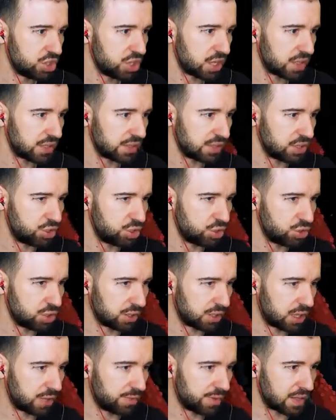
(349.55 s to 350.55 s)
Ча, надо чуть
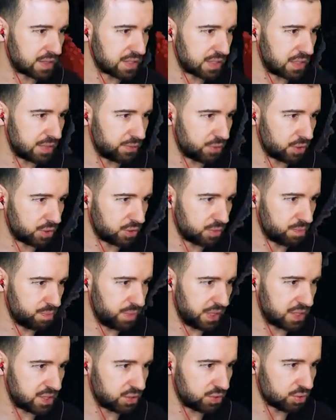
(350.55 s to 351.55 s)
оторваться от него, а то
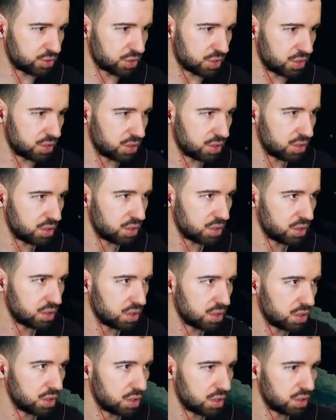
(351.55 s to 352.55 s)
бесит уже.
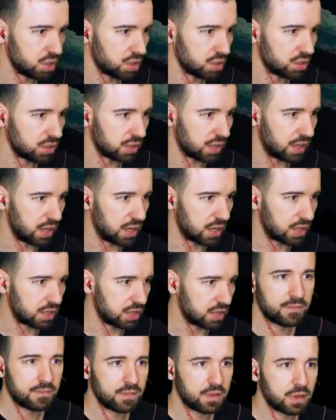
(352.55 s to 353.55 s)
Так.
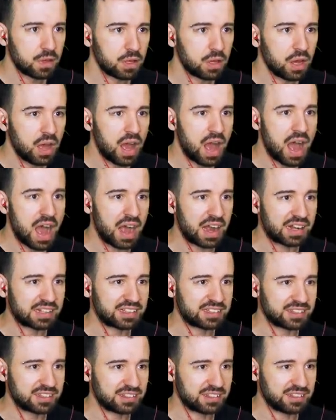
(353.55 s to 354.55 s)
Ах,
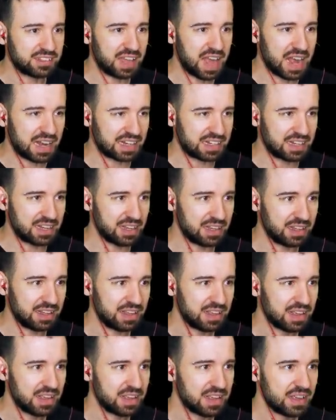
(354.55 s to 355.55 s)
так.
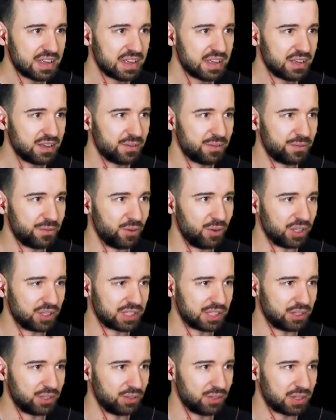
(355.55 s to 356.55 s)

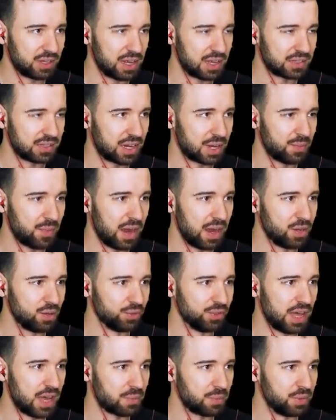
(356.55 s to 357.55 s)
Вот оно как. Нормальный
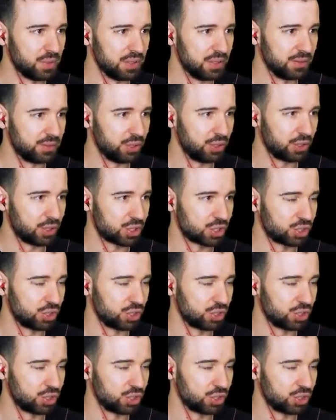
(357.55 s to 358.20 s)
удар был только